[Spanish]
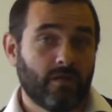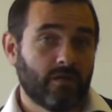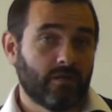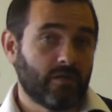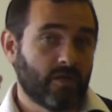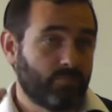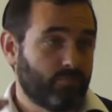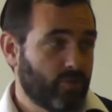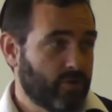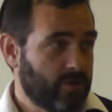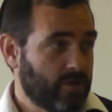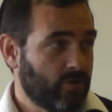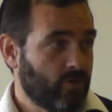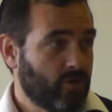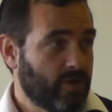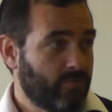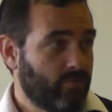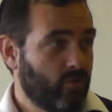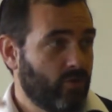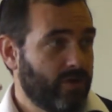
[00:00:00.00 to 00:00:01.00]
Después tengo
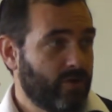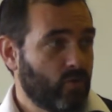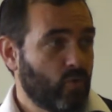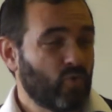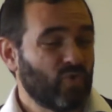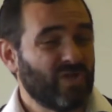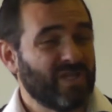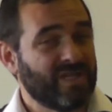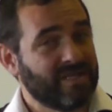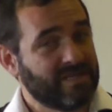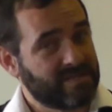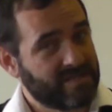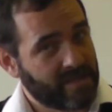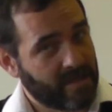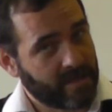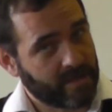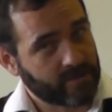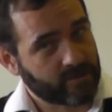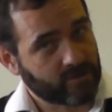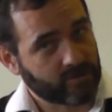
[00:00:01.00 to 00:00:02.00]
que poder
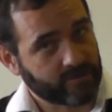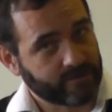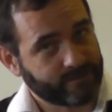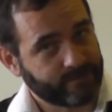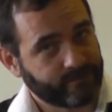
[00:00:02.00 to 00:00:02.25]
utilizar eso.